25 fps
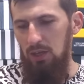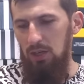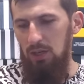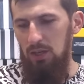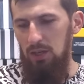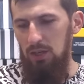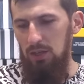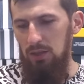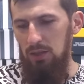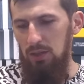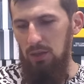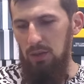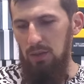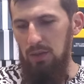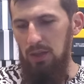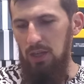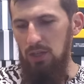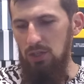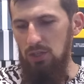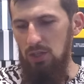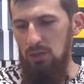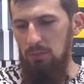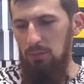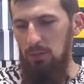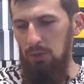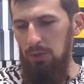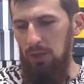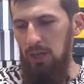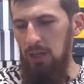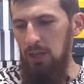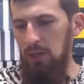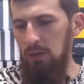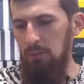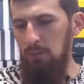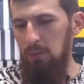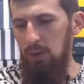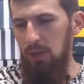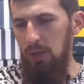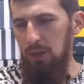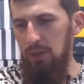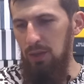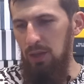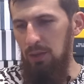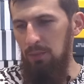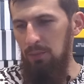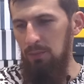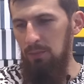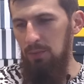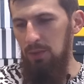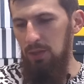y, tych starszych modeli, bo ja
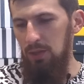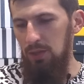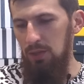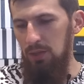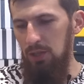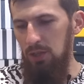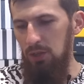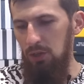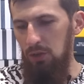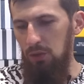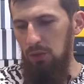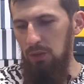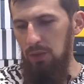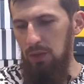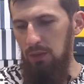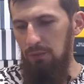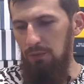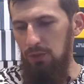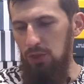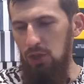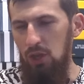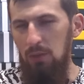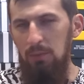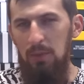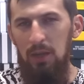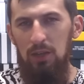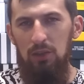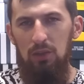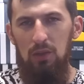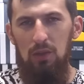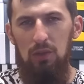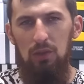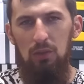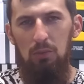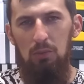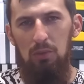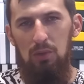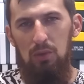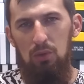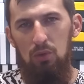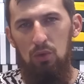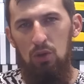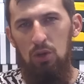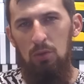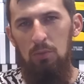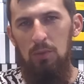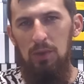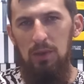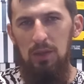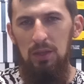sam y, nie do końca wiedziałem jak to jest z tą
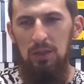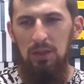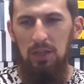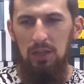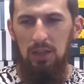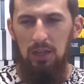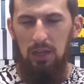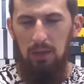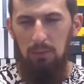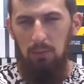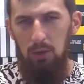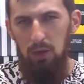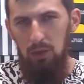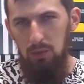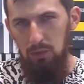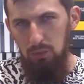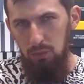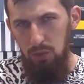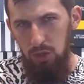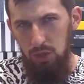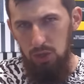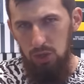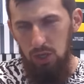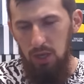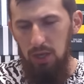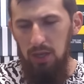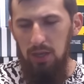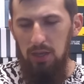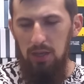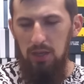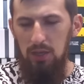skórą i syntetykiem. Okazuje się,